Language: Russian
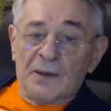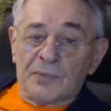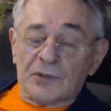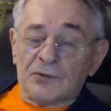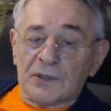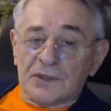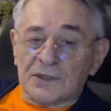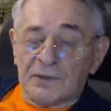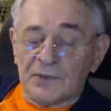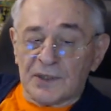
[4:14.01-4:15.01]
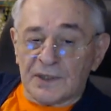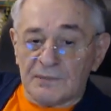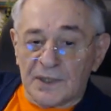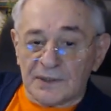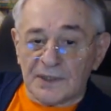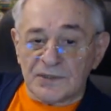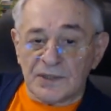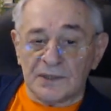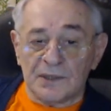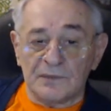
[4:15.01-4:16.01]
Приходит ко мне Роман
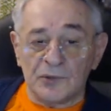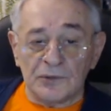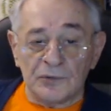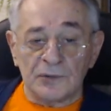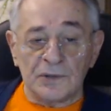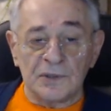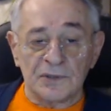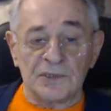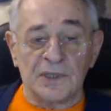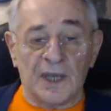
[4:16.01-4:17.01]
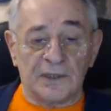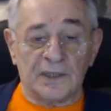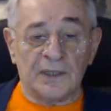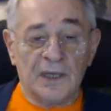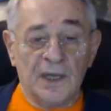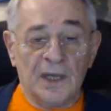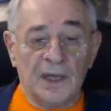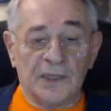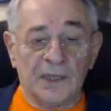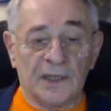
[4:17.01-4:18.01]
Газенко, мой друг, с Яной.
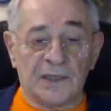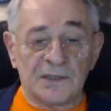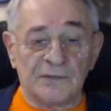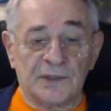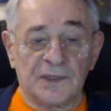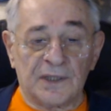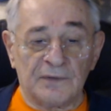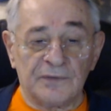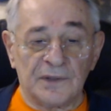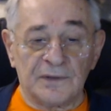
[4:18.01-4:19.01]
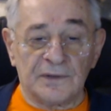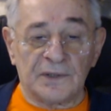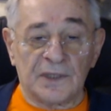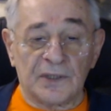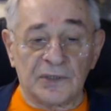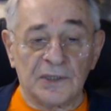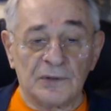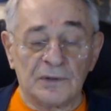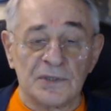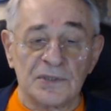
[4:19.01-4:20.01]
Яна сфотографировала
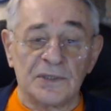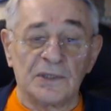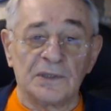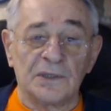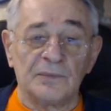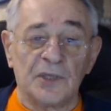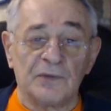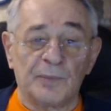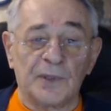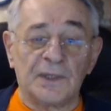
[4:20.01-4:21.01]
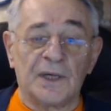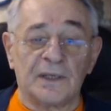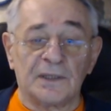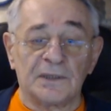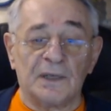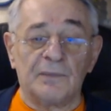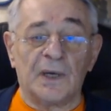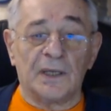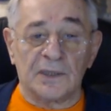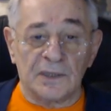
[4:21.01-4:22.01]
картину и сделала мне в подарок на
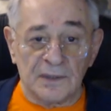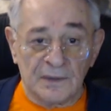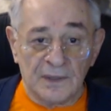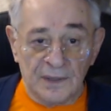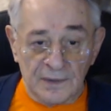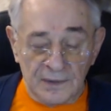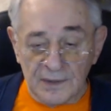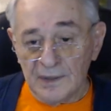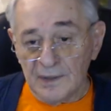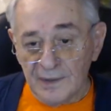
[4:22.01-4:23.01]
майке да.